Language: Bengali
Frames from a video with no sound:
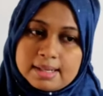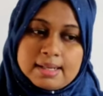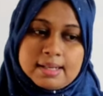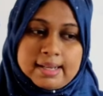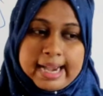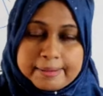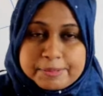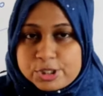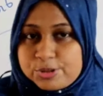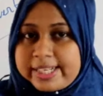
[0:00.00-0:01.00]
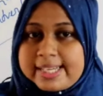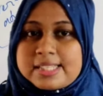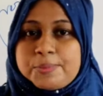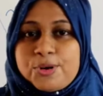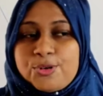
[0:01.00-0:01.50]
অ্যাডমিশন টেস্ট বলো
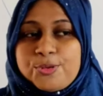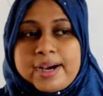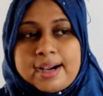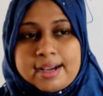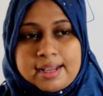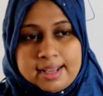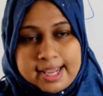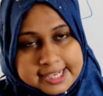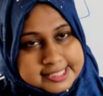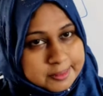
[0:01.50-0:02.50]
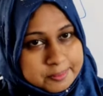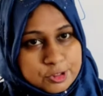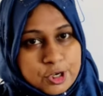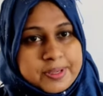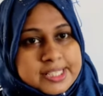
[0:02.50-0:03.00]
বা এক্সাম জব
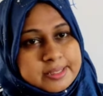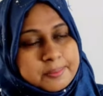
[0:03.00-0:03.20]
এক্সাম বলো